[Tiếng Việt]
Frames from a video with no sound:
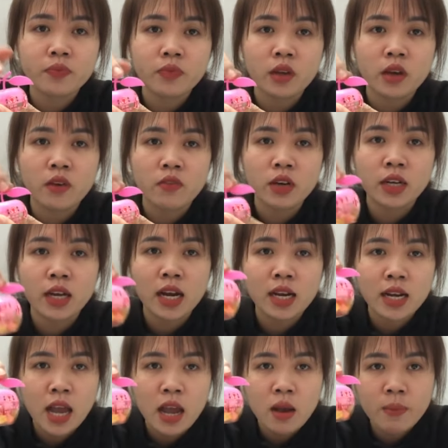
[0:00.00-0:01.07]
đấy phần cành
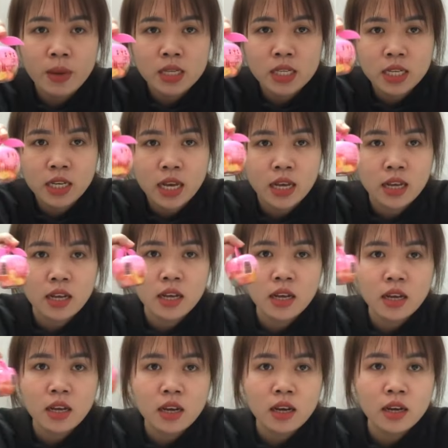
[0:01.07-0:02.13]
lá ở bên trên này
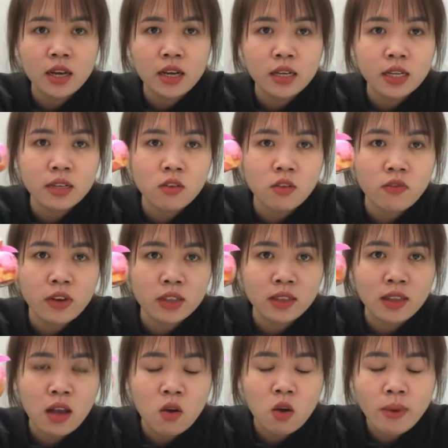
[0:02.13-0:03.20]
đấy, khiến cho phần
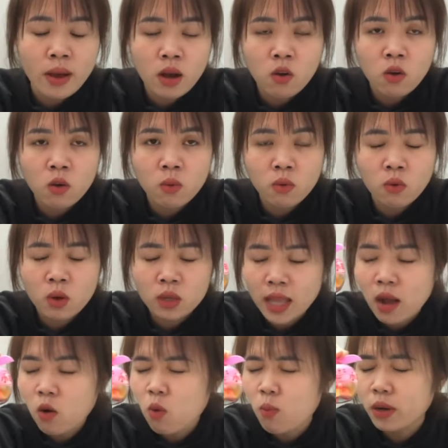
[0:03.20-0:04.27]
táo quả báo của quả
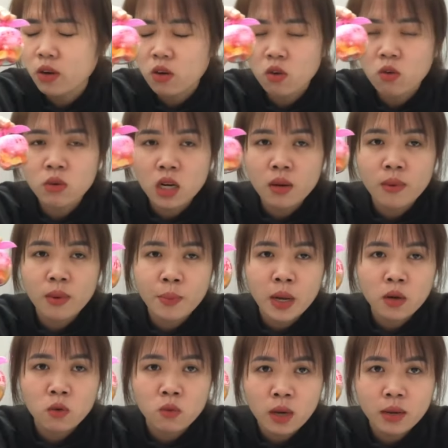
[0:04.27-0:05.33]
táo của mình nó cũng rất là bắt mắt
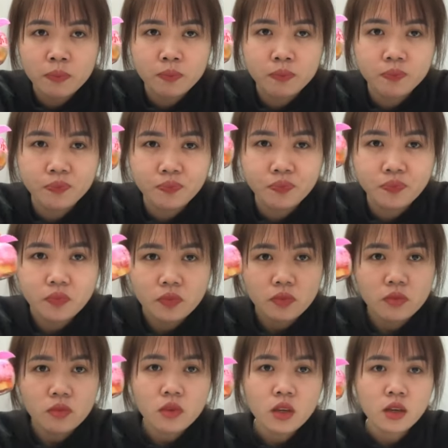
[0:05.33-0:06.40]
đúng không ạ
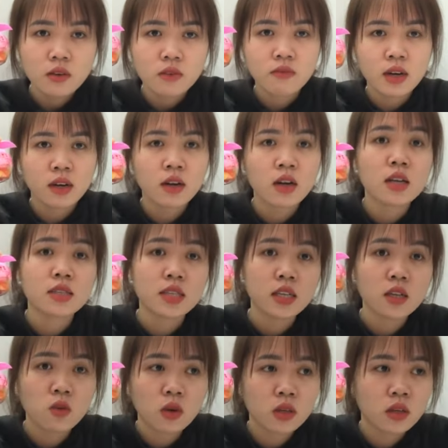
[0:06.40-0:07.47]
và rất là xinh
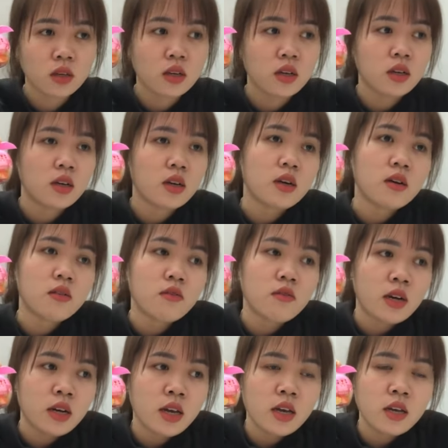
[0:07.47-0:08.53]
luôn
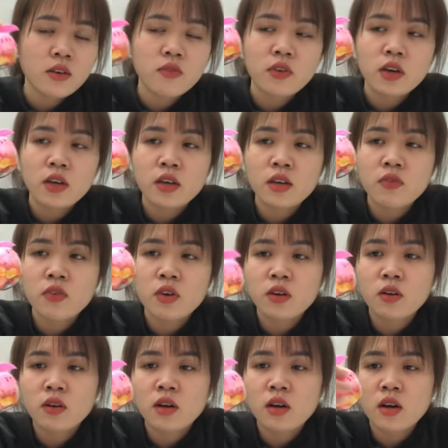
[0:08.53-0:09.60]
và đây phải
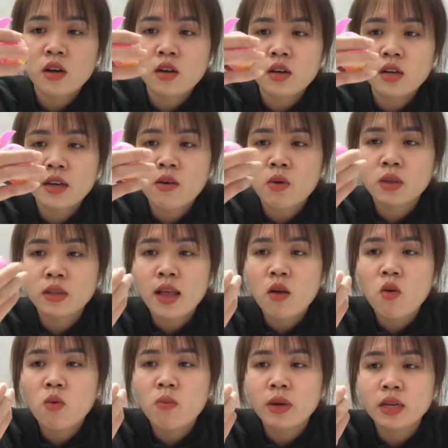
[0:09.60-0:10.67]
phần ờ, kẹo quả táo
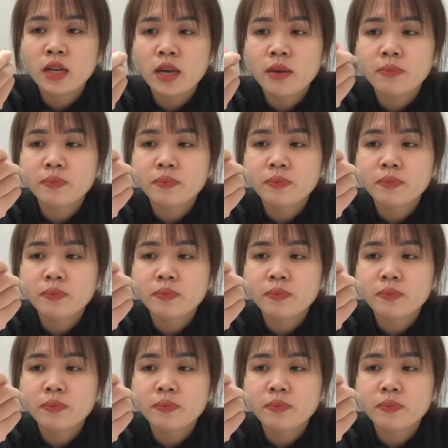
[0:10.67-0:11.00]
của mình này